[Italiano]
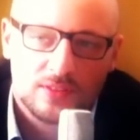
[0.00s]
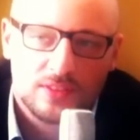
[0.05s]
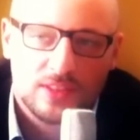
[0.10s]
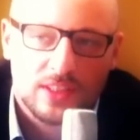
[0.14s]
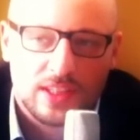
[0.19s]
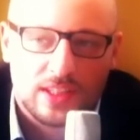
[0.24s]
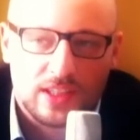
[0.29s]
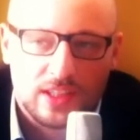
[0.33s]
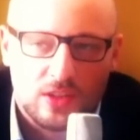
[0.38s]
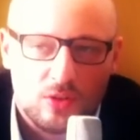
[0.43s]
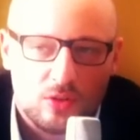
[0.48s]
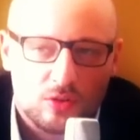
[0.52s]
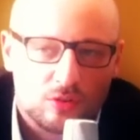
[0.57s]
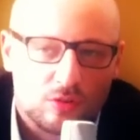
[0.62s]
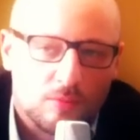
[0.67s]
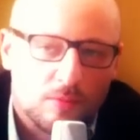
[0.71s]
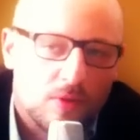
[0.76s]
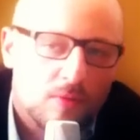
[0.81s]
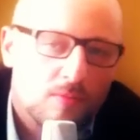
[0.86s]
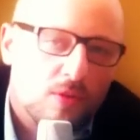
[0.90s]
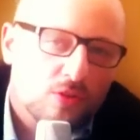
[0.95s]
del
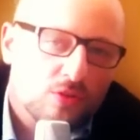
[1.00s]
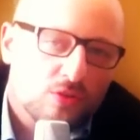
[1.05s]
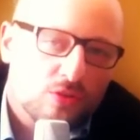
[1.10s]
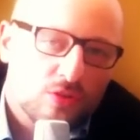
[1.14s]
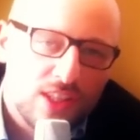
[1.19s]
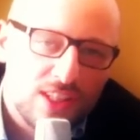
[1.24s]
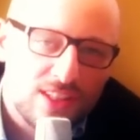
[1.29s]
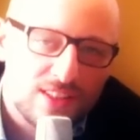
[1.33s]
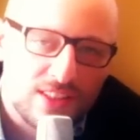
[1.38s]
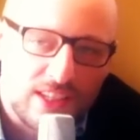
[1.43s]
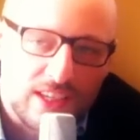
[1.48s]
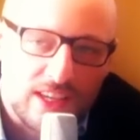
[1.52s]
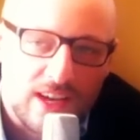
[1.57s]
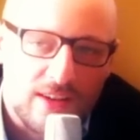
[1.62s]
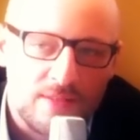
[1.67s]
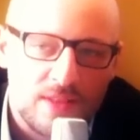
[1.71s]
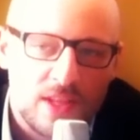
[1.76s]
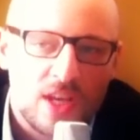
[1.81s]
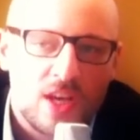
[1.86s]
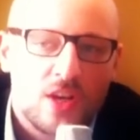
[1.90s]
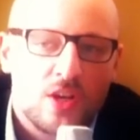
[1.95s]
ricorso promosso da
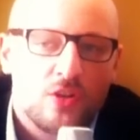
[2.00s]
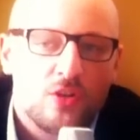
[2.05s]
Andrea,